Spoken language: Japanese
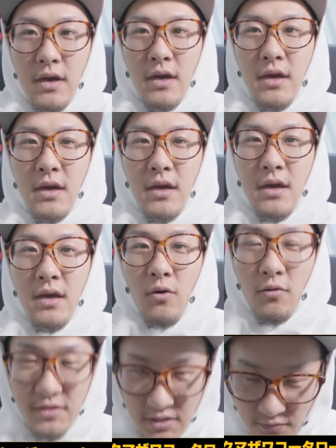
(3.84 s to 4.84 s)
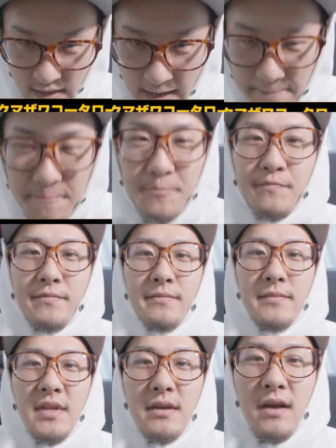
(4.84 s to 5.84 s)
本日は
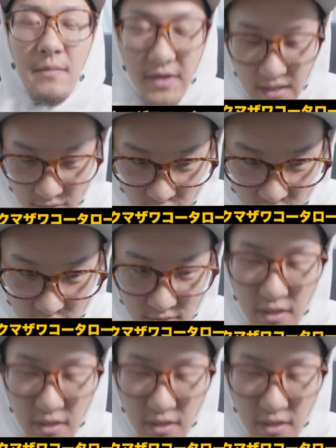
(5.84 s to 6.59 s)
カメラの